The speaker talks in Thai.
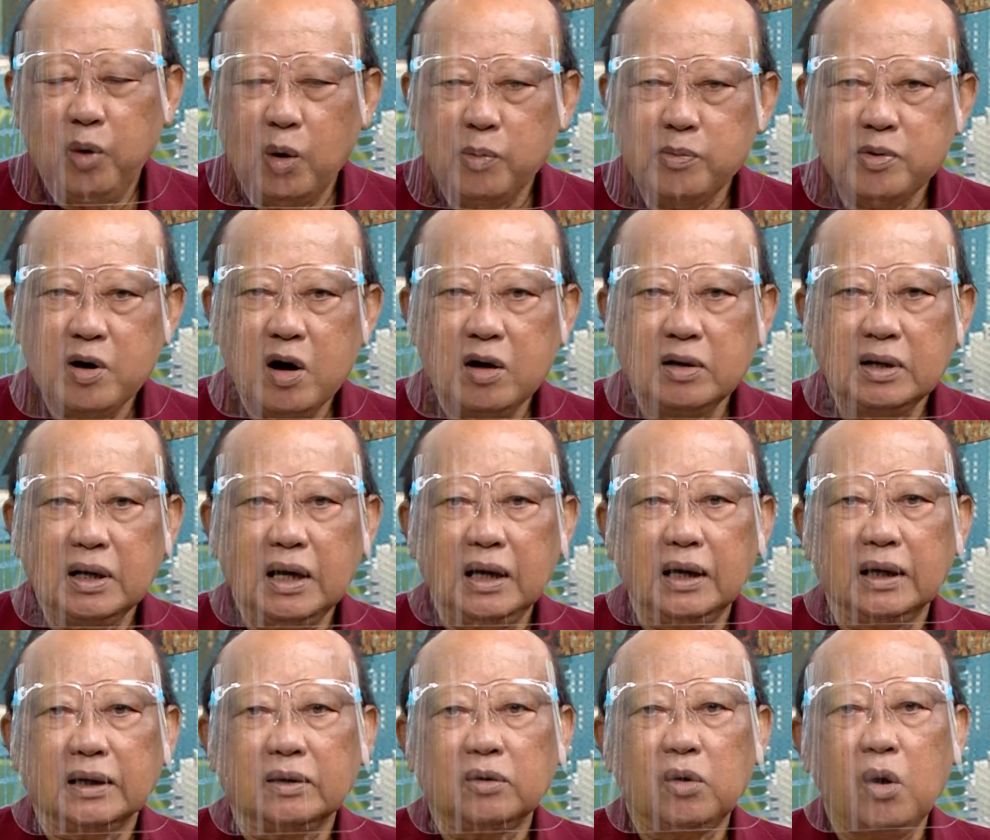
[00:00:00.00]
ผมก็
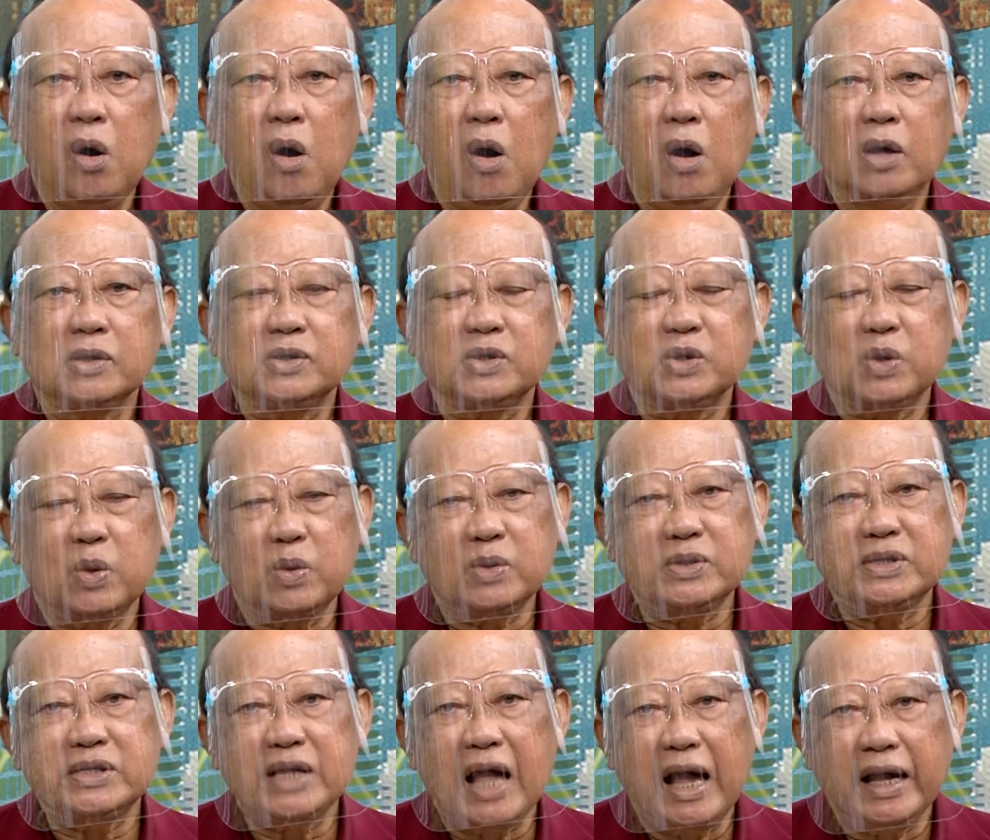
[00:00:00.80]
เกิดข้อส
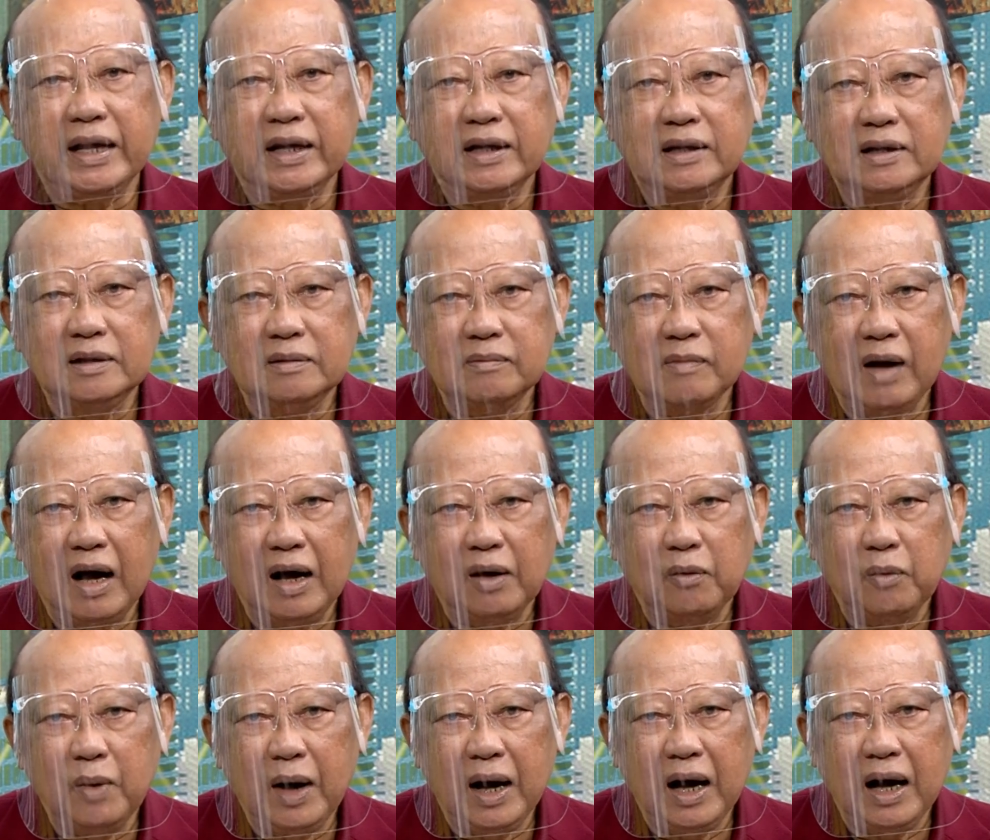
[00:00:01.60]
งสัยขึ้น
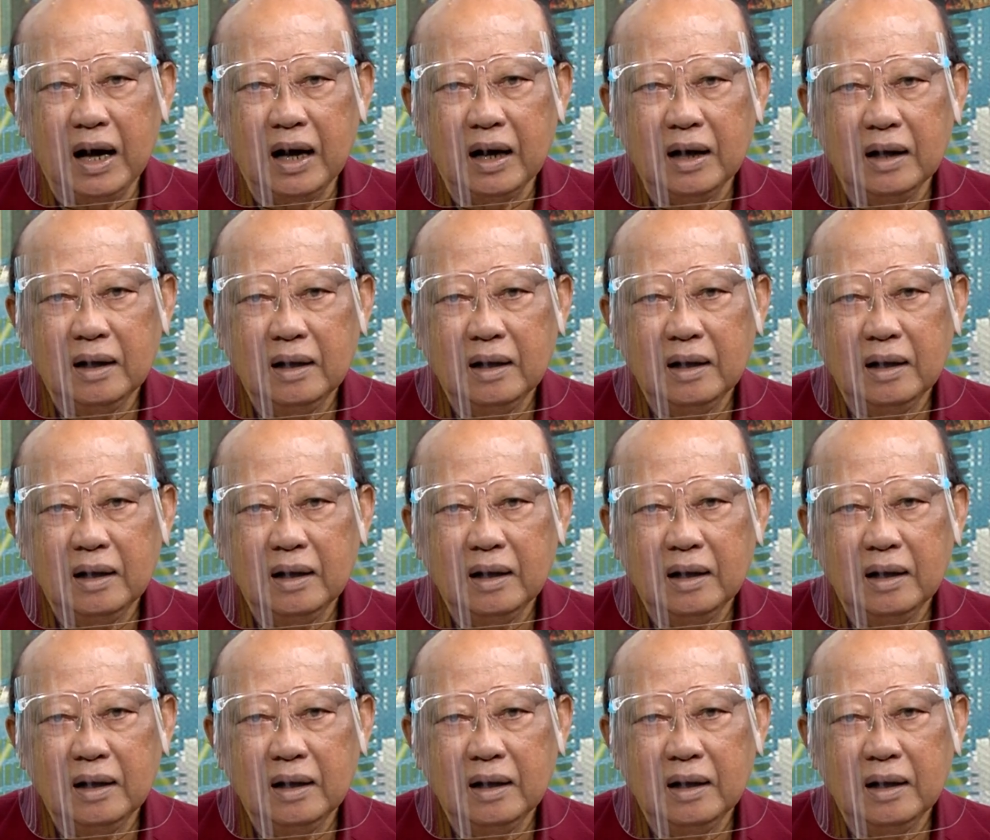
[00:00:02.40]
มาว่า